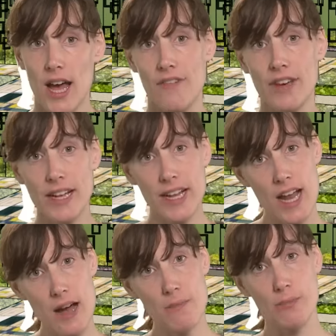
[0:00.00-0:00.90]
avec les
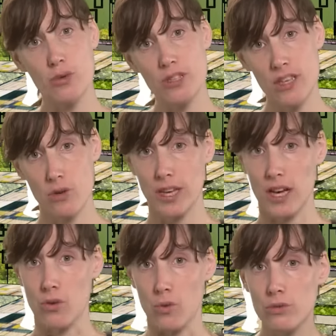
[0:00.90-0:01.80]
lames posées en
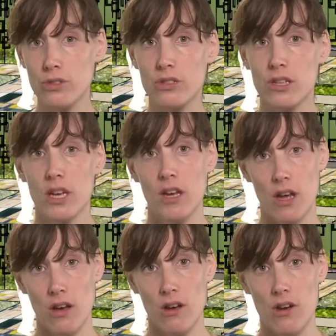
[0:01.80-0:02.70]
quinconce,
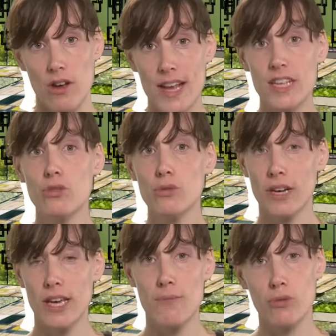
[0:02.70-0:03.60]
euh,
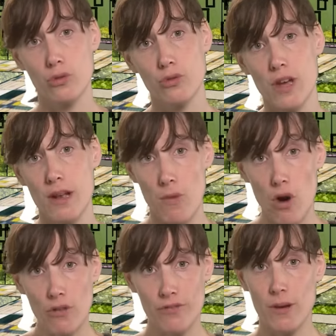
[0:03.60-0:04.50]
lazuré
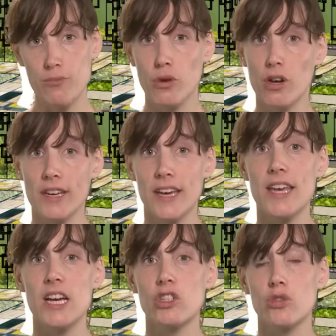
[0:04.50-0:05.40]
ponctuellement, enfin pour euh,
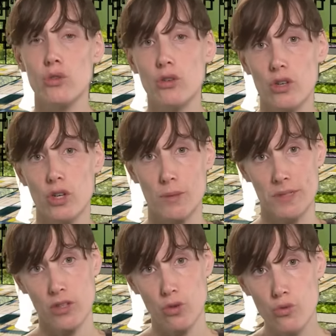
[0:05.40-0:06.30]
créer un jeu euh, comme
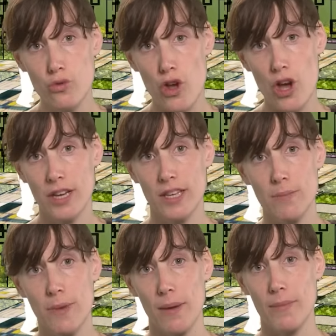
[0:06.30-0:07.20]
ça de couleurs qui
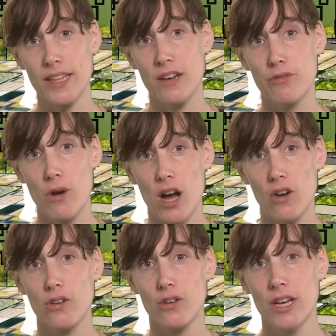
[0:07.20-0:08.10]
permet d'avoir